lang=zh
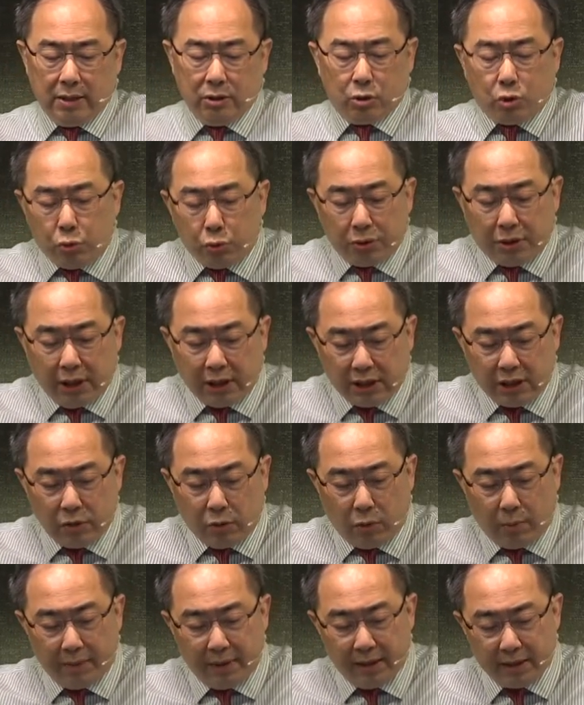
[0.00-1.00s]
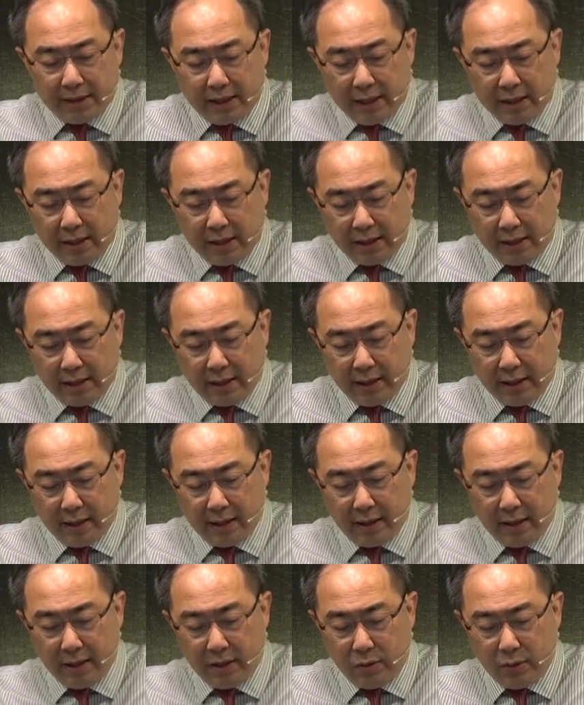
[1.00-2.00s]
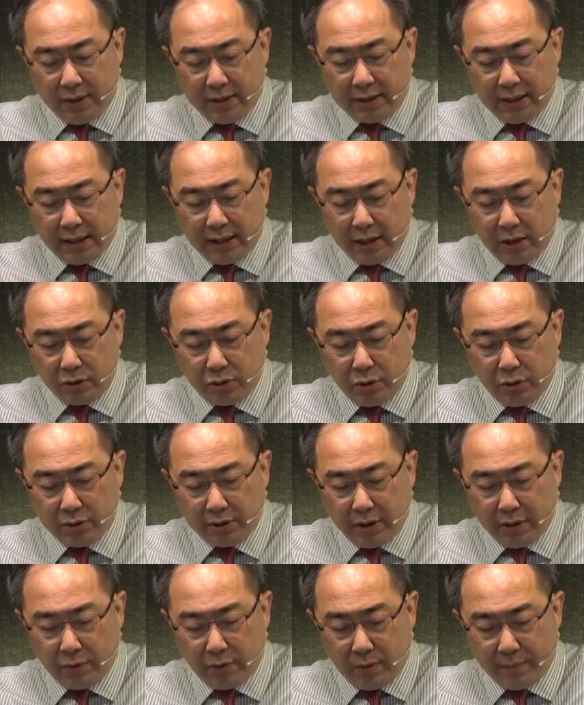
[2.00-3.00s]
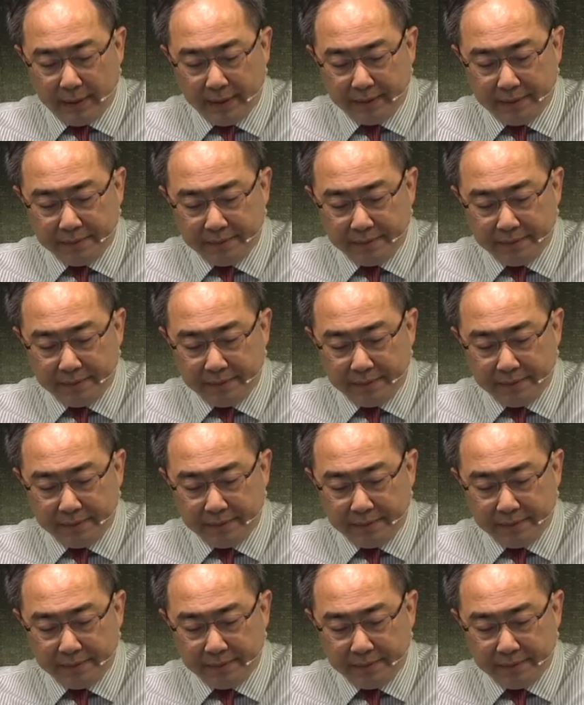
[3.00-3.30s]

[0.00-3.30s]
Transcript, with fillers: 注射进我们的身体呢？因为神要修剪我们，